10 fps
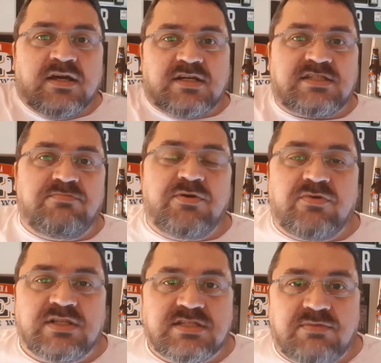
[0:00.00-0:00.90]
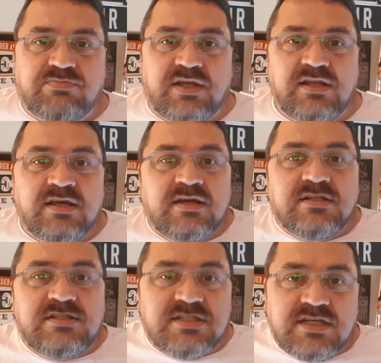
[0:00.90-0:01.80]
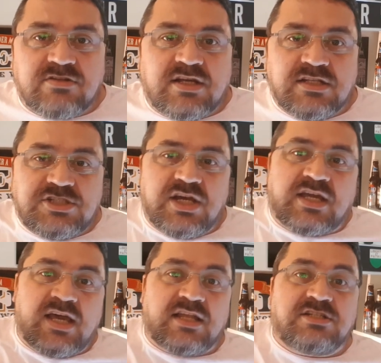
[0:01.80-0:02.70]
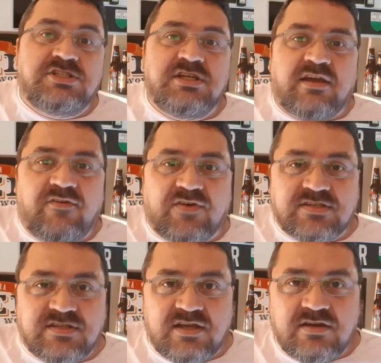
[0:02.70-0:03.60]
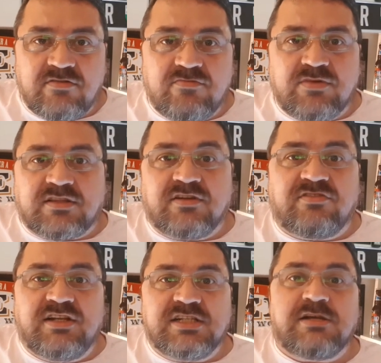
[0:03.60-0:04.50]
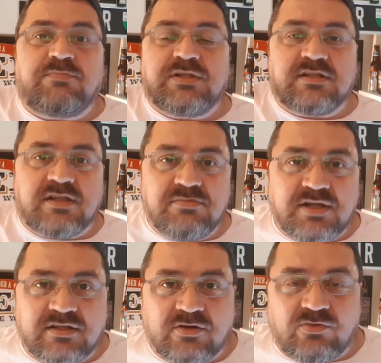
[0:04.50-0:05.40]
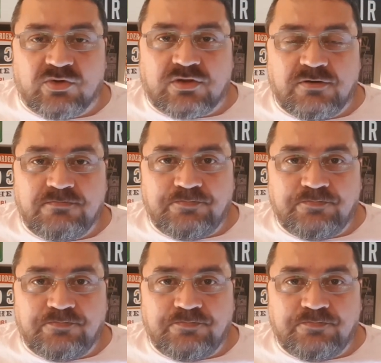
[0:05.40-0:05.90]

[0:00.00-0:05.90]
Recebeu o WhatsApp dele dizendo que, ele tinha, que ela tinha que fazer uma transferência para determinada conta.